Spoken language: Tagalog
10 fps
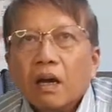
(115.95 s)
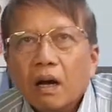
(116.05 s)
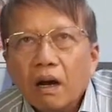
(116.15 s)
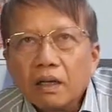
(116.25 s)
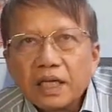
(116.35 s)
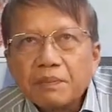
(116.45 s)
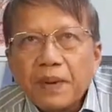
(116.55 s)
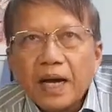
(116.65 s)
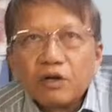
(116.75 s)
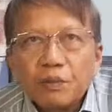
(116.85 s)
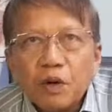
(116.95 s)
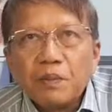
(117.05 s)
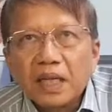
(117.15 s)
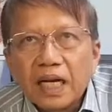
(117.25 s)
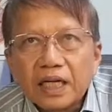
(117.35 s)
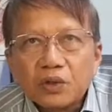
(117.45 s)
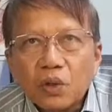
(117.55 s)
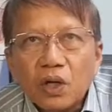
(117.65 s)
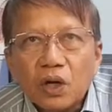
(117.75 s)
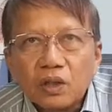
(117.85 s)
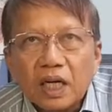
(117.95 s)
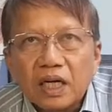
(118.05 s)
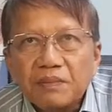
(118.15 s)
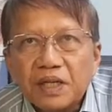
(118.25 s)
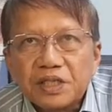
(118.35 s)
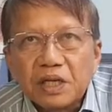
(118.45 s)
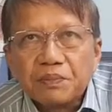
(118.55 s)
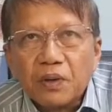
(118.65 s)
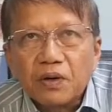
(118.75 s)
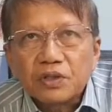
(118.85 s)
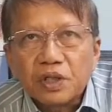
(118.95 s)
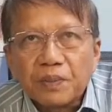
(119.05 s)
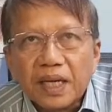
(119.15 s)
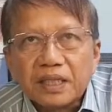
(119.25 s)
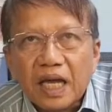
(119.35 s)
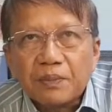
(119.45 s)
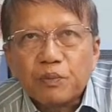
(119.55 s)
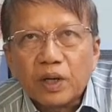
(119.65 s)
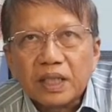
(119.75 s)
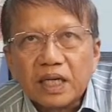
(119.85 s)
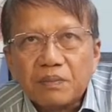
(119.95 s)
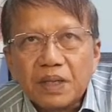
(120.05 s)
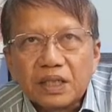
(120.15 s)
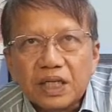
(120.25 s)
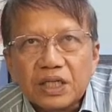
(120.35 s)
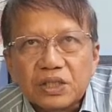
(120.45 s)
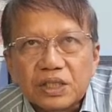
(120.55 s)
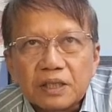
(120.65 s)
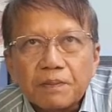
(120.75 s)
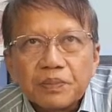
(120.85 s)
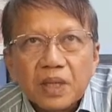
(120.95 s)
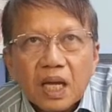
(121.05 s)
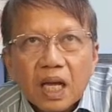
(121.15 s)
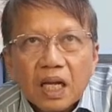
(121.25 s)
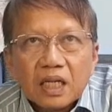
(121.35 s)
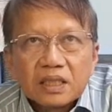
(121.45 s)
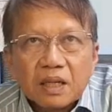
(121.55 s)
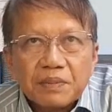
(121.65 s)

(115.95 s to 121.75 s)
Okay, paano po makakatulong ang Amazing 4 sa may type 1 diabetes? Sa